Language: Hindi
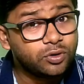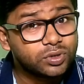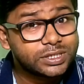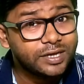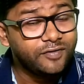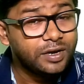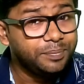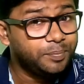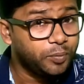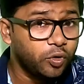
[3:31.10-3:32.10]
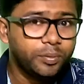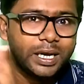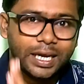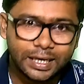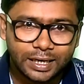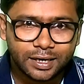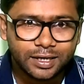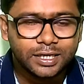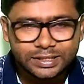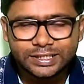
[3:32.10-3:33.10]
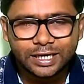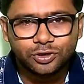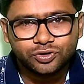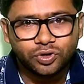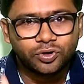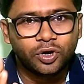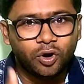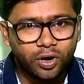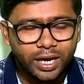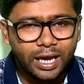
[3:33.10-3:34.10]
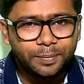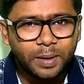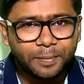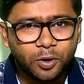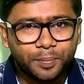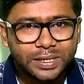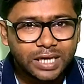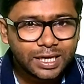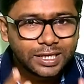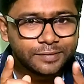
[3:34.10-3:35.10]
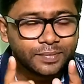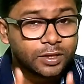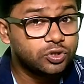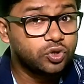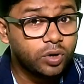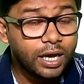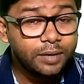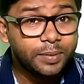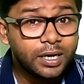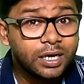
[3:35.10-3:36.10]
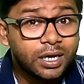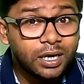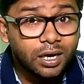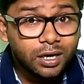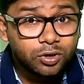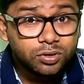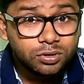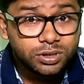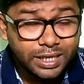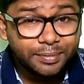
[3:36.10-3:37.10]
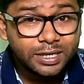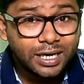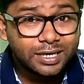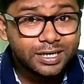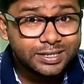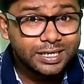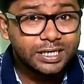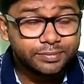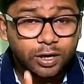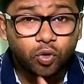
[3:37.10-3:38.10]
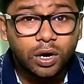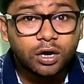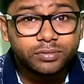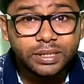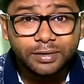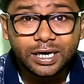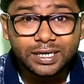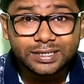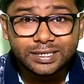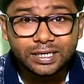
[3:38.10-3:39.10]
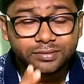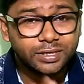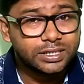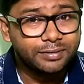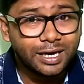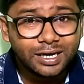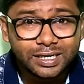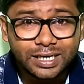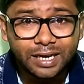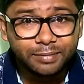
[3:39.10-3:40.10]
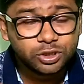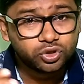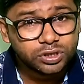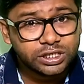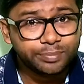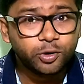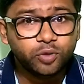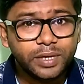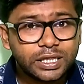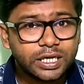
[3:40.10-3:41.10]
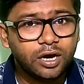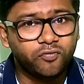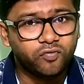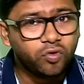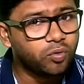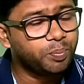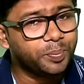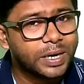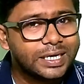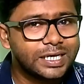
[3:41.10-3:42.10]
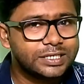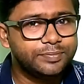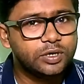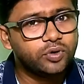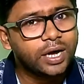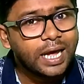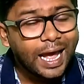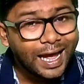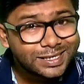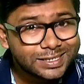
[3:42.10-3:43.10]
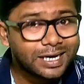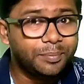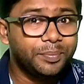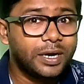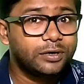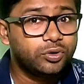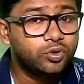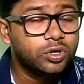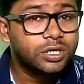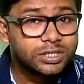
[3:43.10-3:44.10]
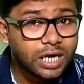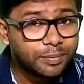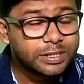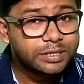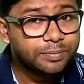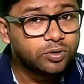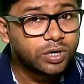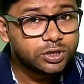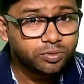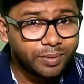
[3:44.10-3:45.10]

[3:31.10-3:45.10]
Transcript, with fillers: नोट सेवन प्रो में नहीं है जी हाँ दोस्तों और यहीं पे आपको बता दें जो यहीं पे 700 सीरीज़ में क्वालकॉम 700 सीरीज़ में 710 में जो जी मिलती है वो बढ़िया जी है एज़ कम्पेयर टू जहाँ पे जी का जो